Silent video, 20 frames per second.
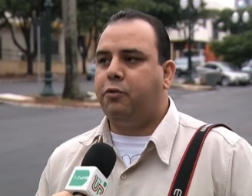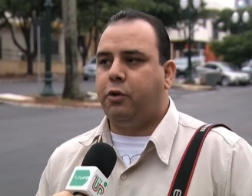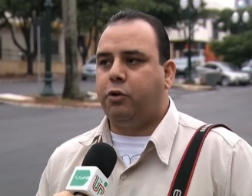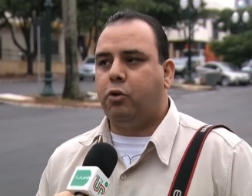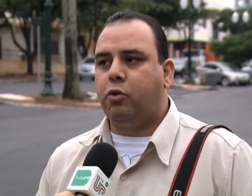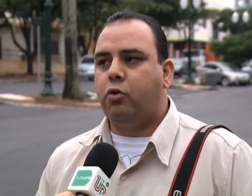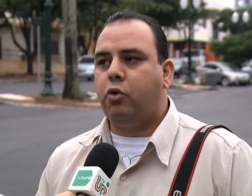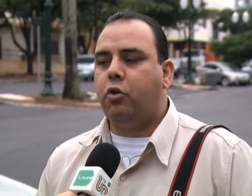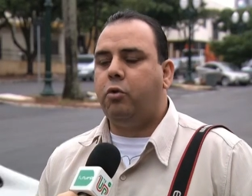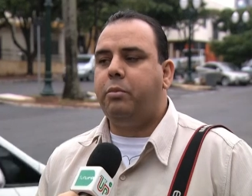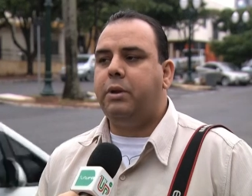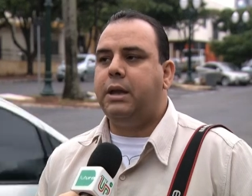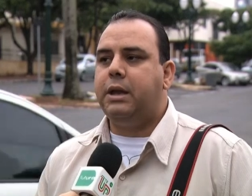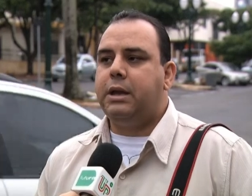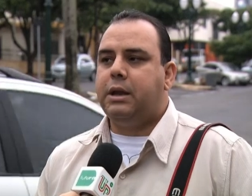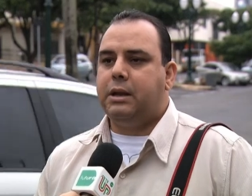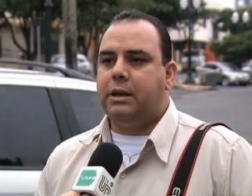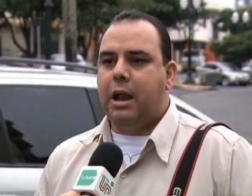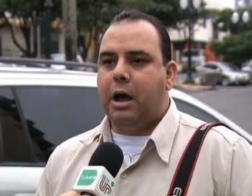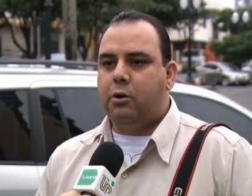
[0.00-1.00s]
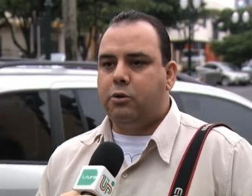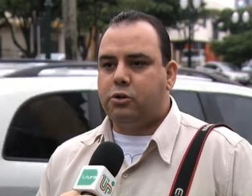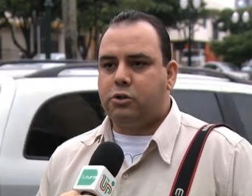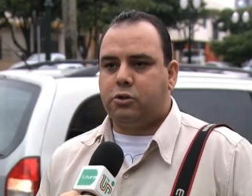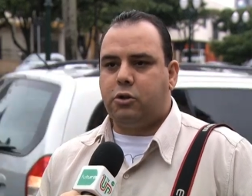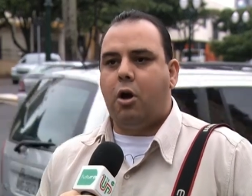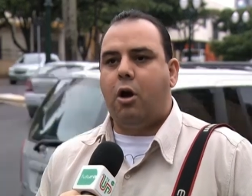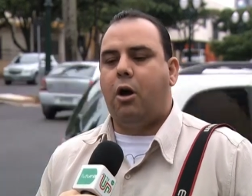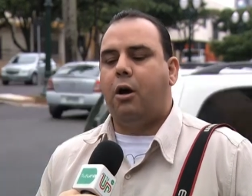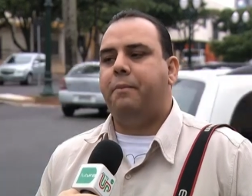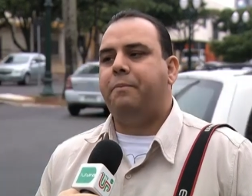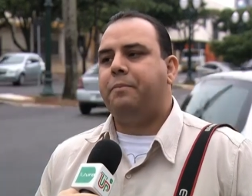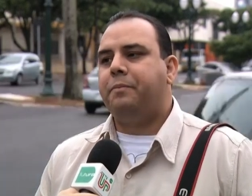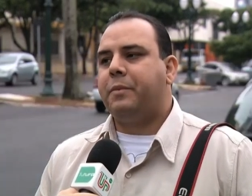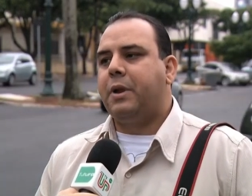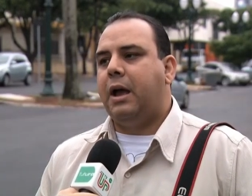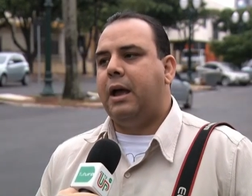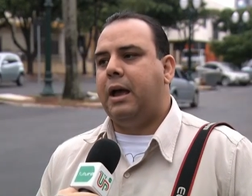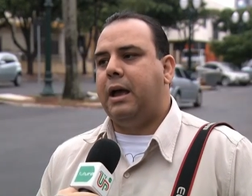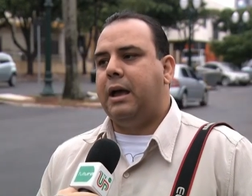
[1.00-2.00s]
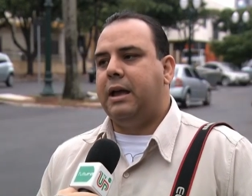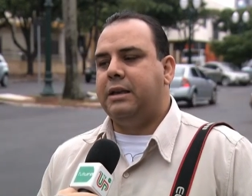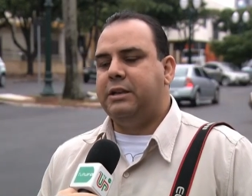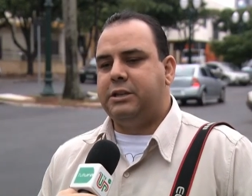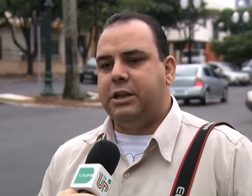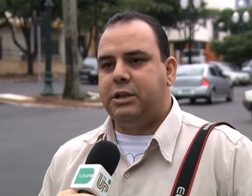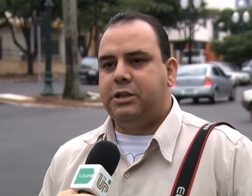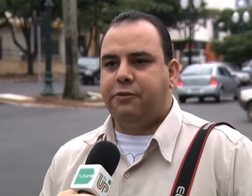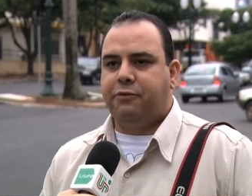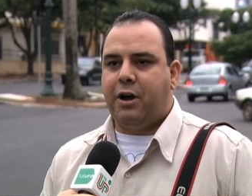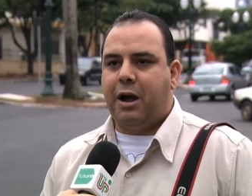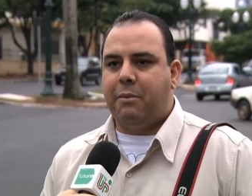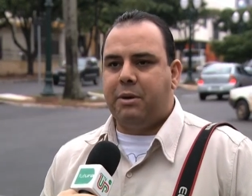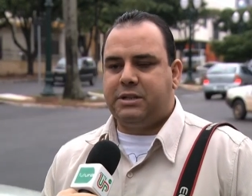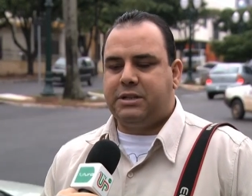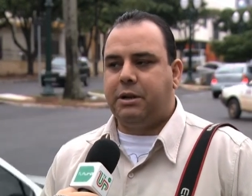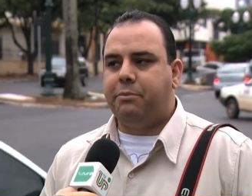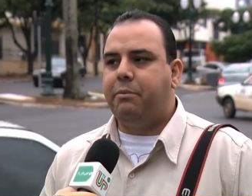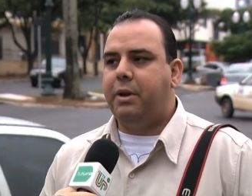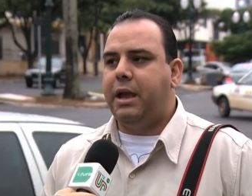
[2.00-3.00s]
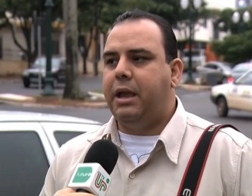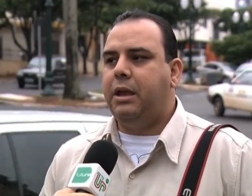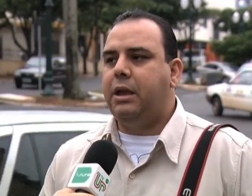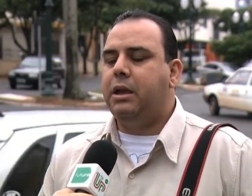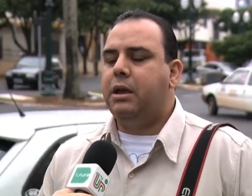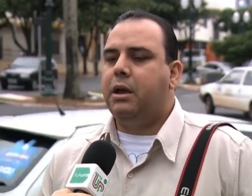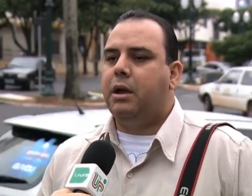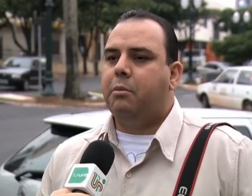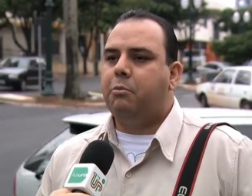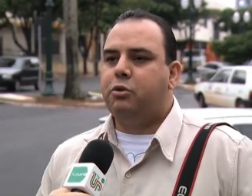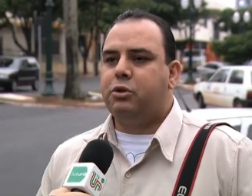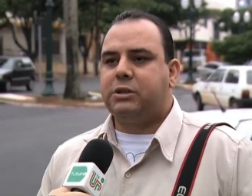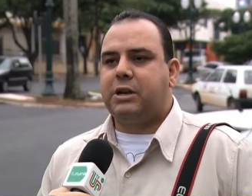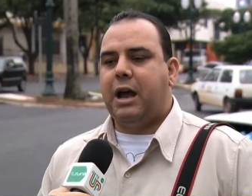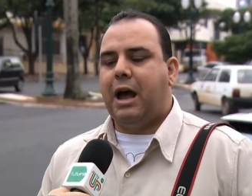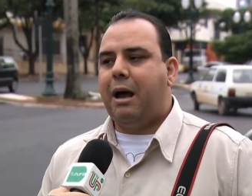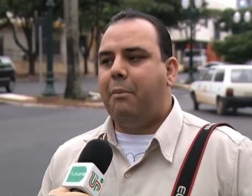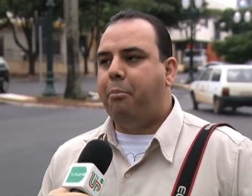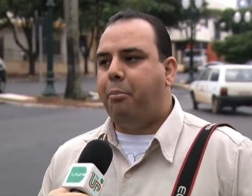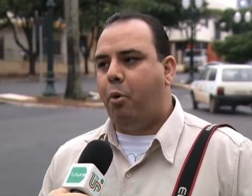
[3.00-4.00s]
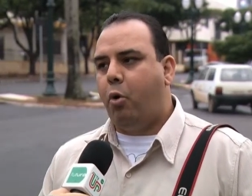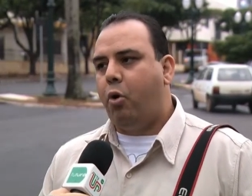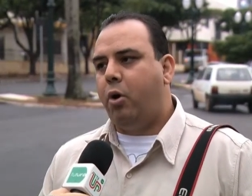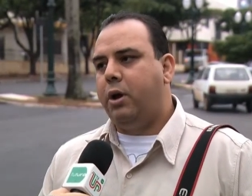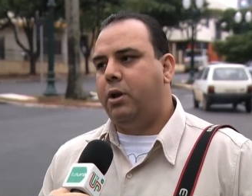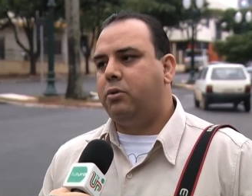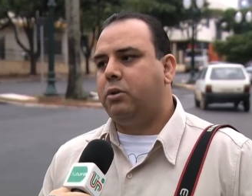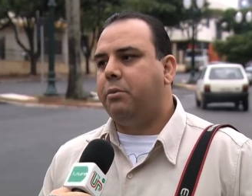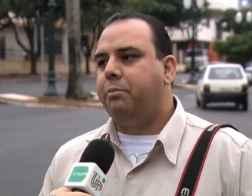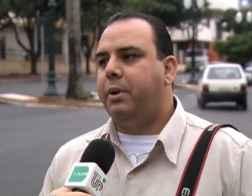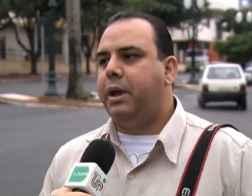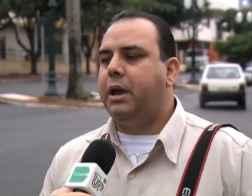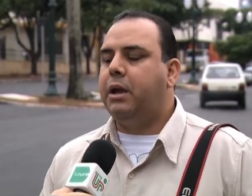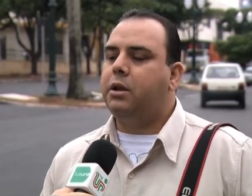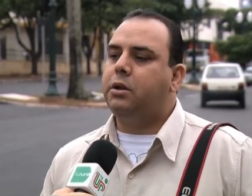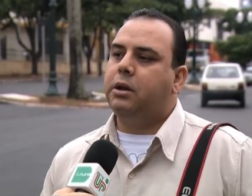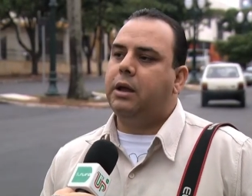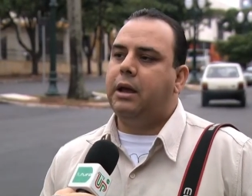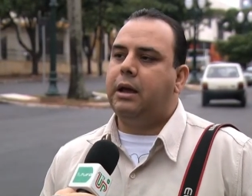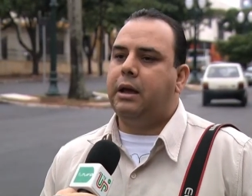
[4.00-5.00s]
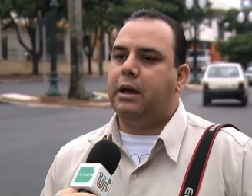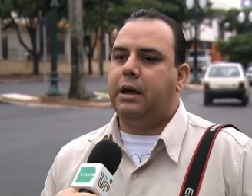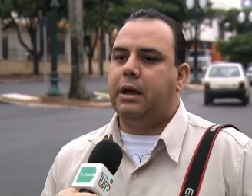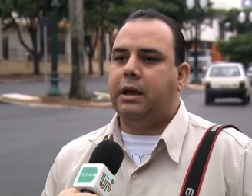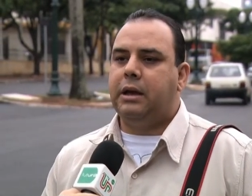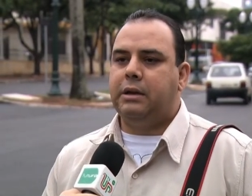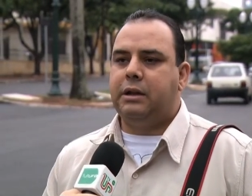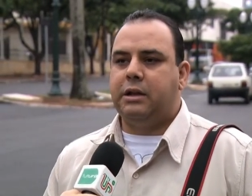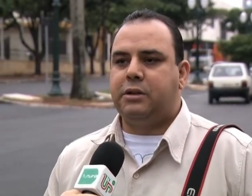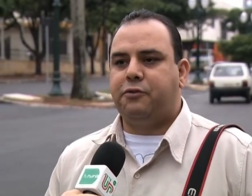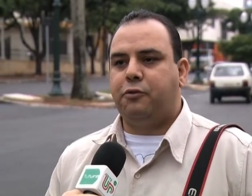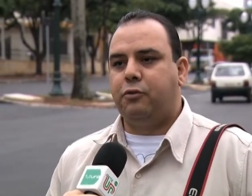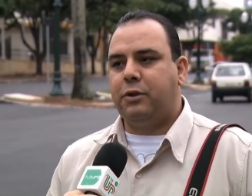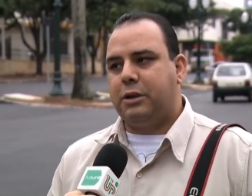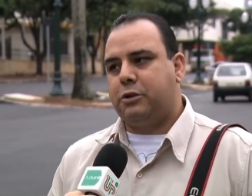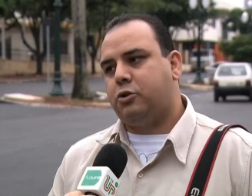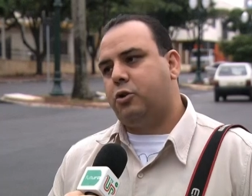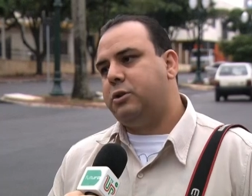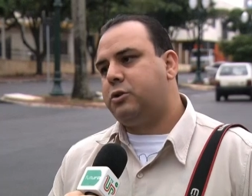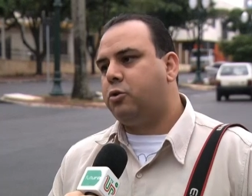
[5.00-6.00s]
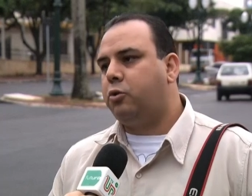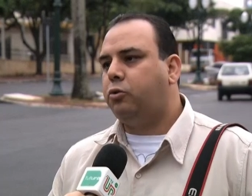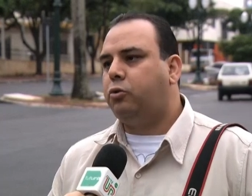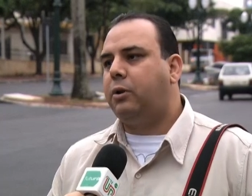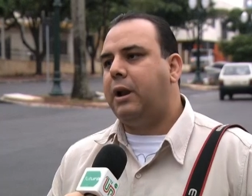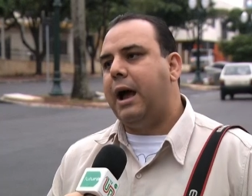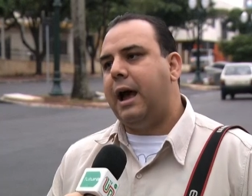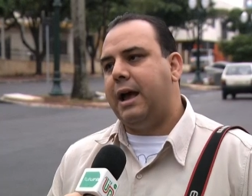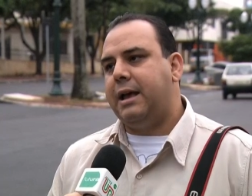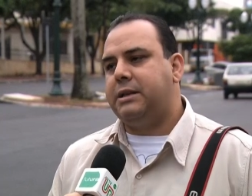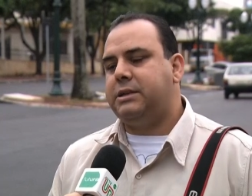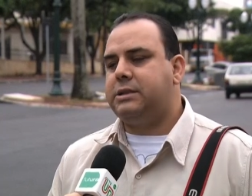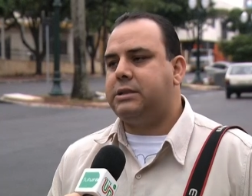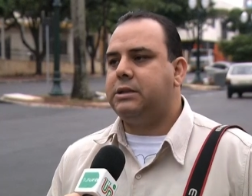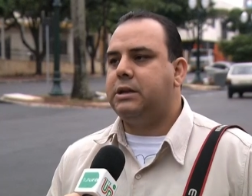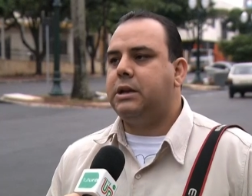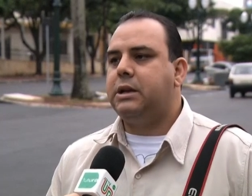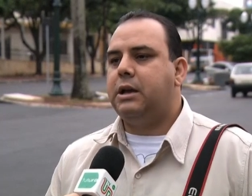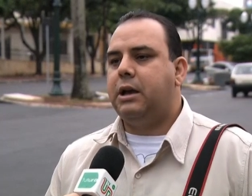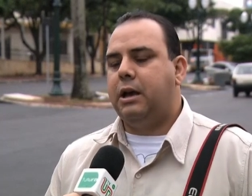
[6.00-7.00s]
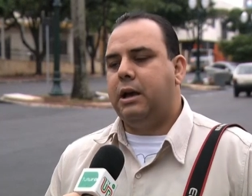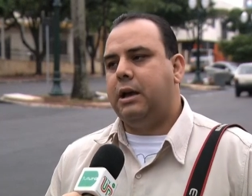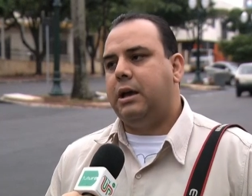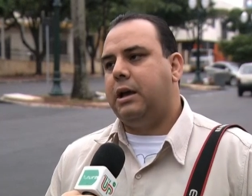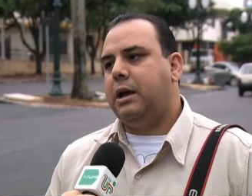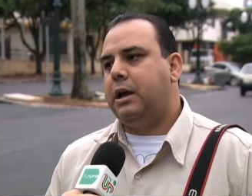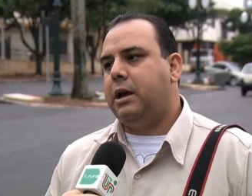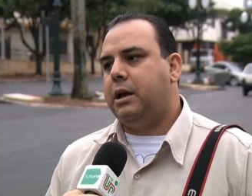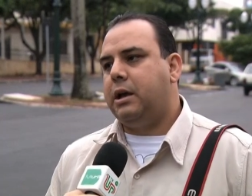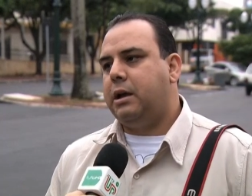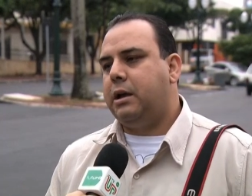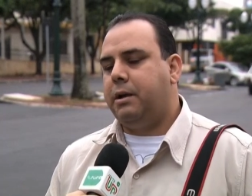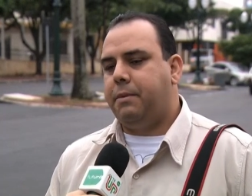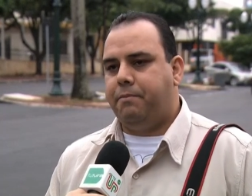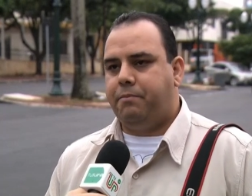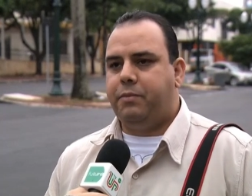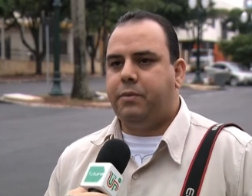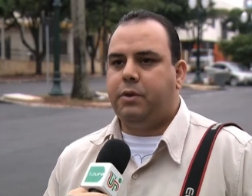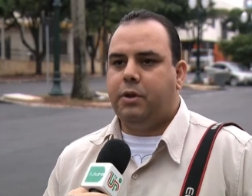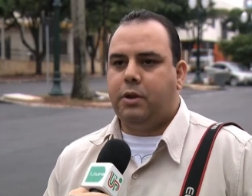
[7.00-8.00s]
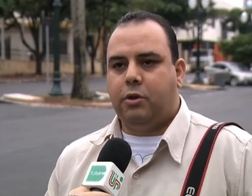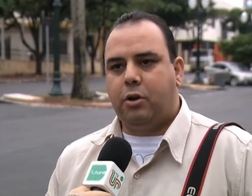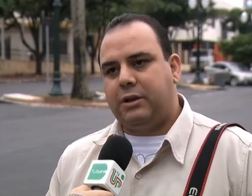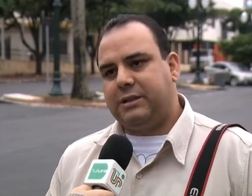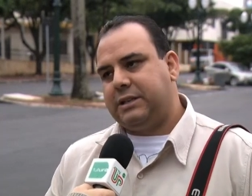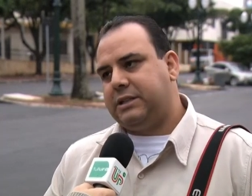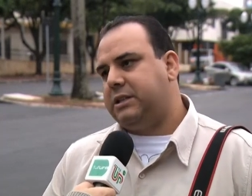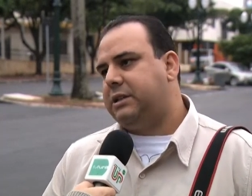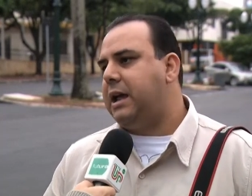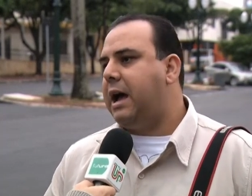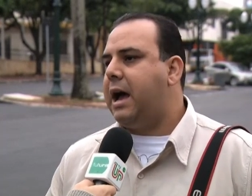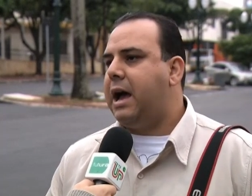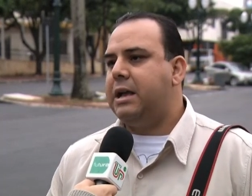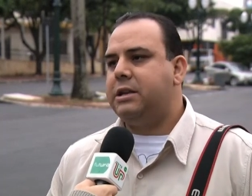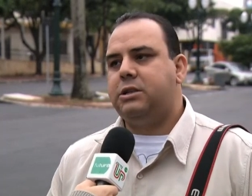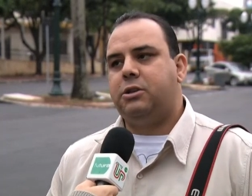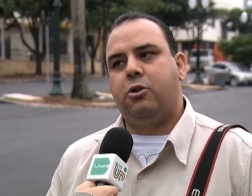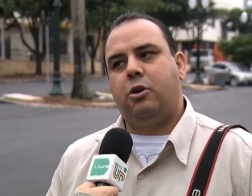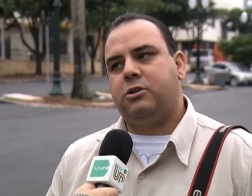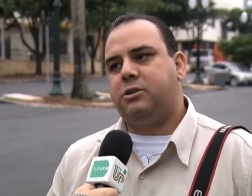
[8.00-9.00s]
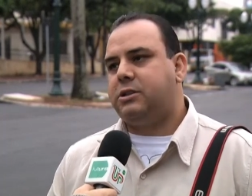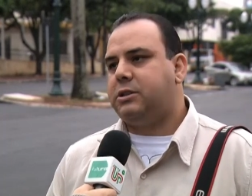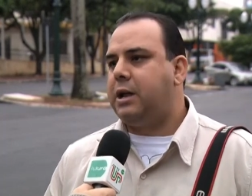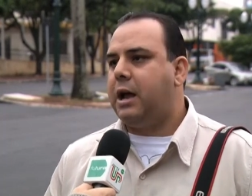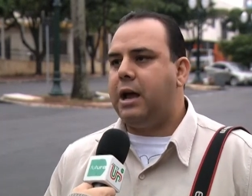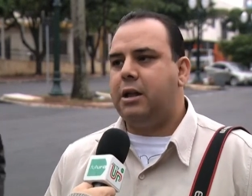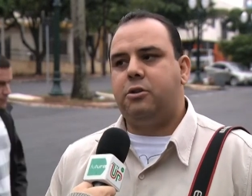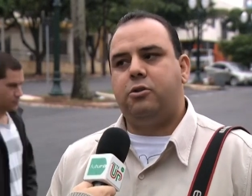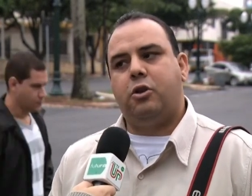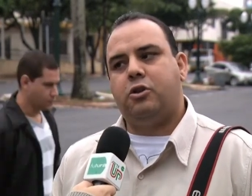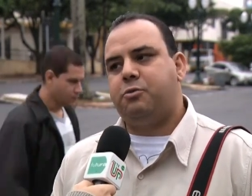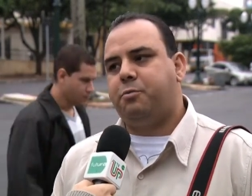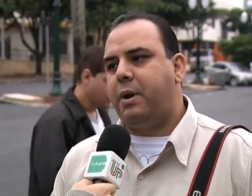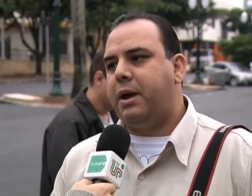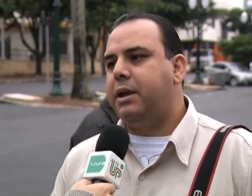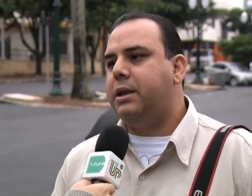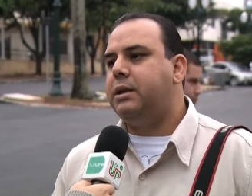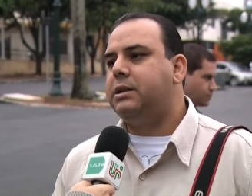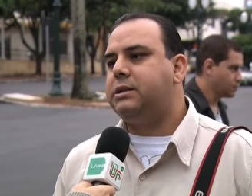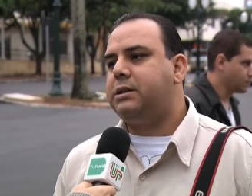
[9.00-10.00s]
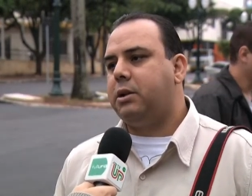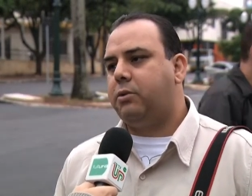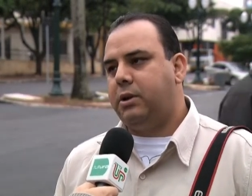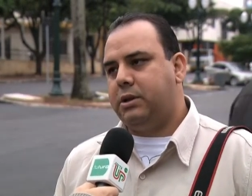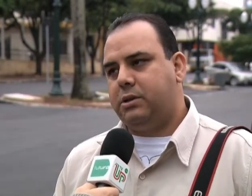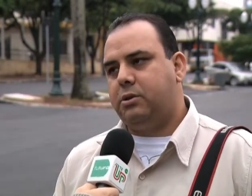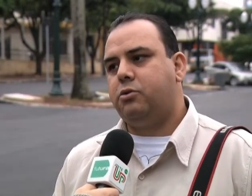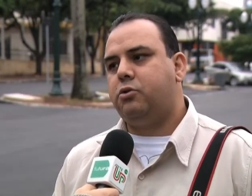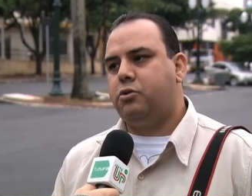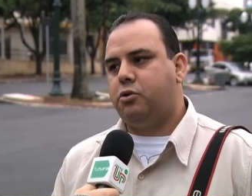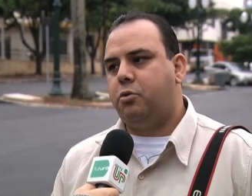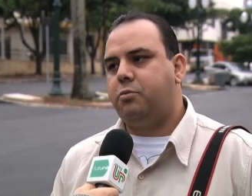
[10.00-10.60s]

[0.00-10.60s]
do Fotoclube, não só é, incentivar, mas também buscar apoio também é, das fundações culturais é, eh, da nossa cidade, do nosso estado e do nosso país. Então esse é um dos